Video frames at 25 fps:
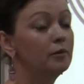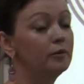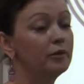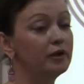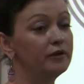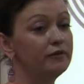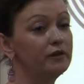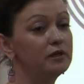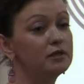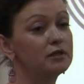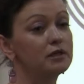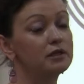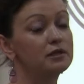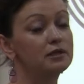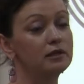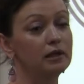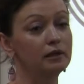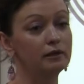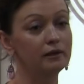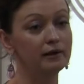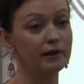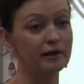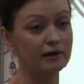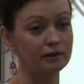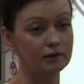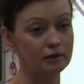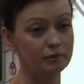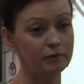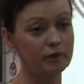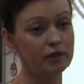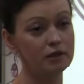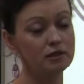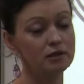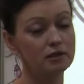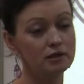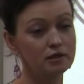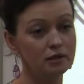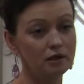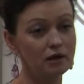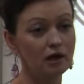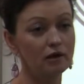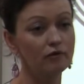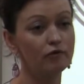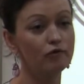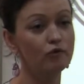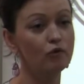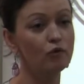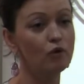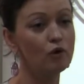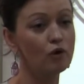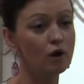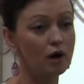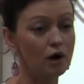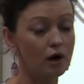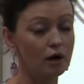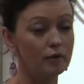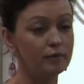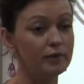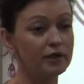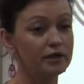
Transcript: привития стандарта, без разговора,